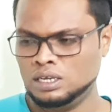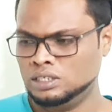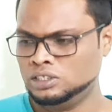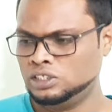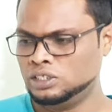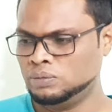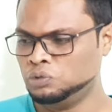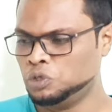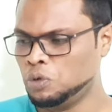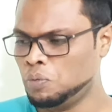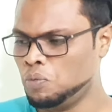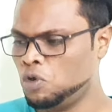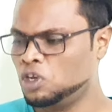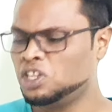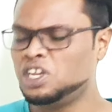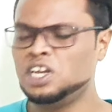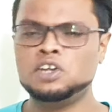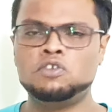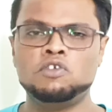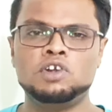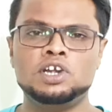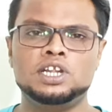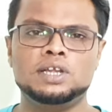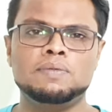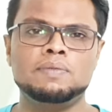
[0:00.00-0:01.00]
समझो मोर देन
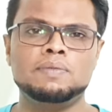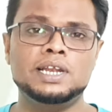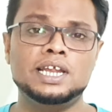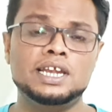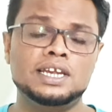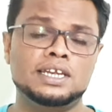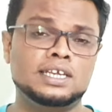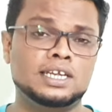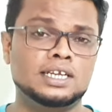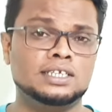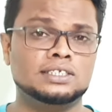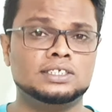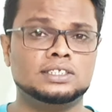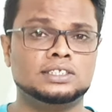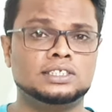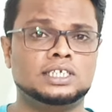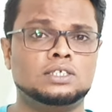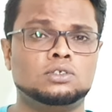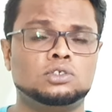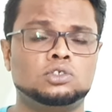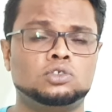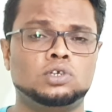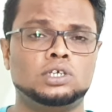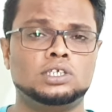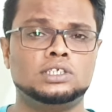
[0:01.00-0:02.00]
ट्वेंटी मिलियन केसेस है
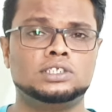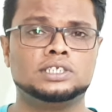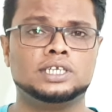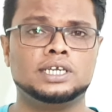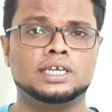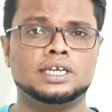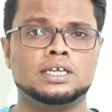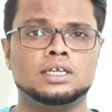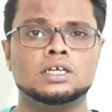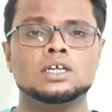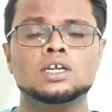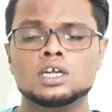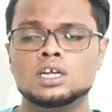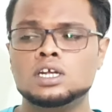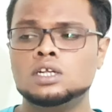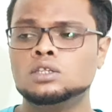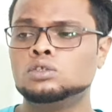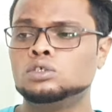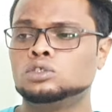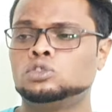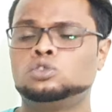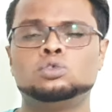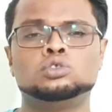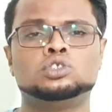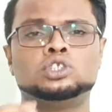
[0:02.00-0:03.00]
दोस्तों इसके
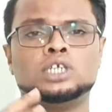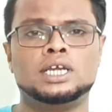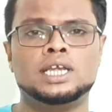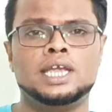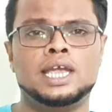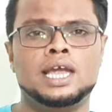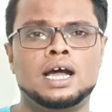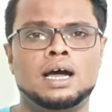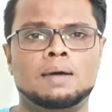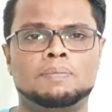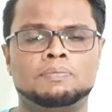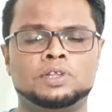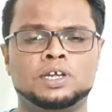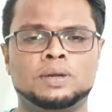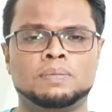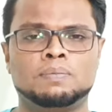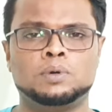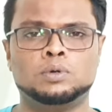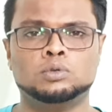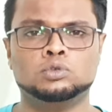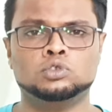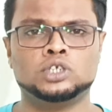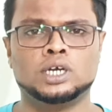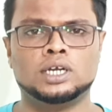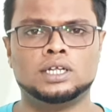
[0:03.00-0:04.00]
तो सोचा ये आप तक
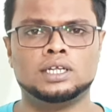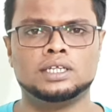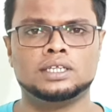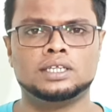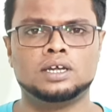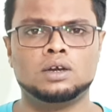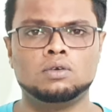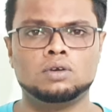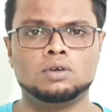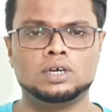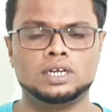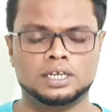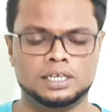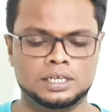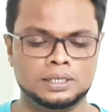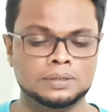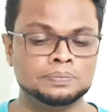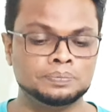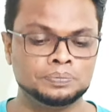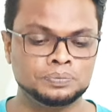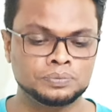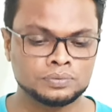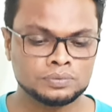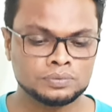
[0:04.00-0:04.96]
पहुँचा देता हूँ करके